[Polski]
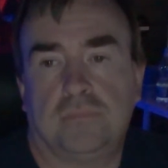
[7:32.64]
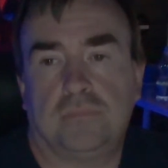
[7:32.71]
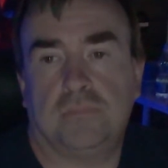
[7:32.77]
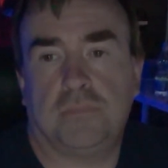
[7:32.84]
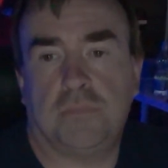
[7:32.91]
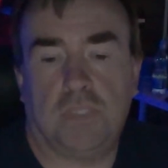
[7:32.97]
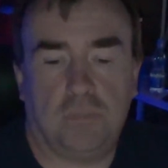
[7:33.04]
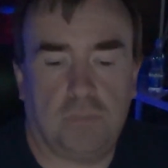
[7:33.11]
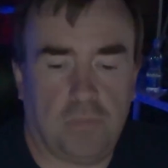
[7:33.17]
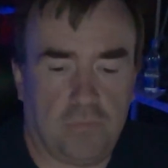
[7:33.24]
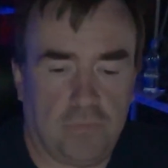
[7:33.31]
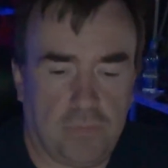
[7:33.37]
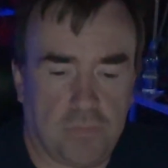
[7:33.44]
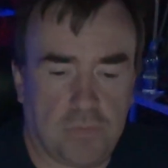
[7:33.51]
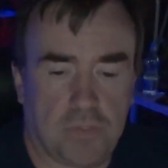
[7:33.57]
No,
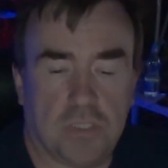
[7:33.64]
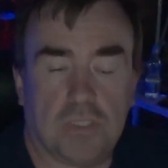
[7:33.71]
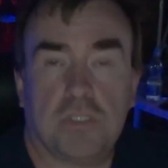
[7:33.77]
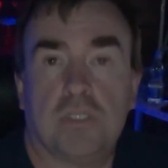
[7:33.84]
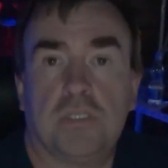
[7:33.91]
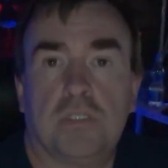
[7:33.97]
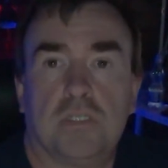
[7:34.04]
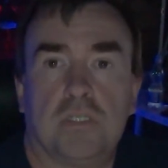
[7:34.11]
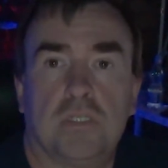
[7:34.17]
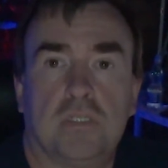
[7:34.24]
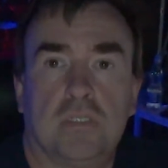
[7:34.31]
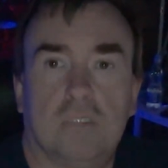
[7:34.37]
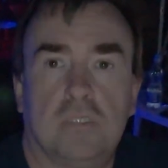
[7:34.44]
powiem szczerze, że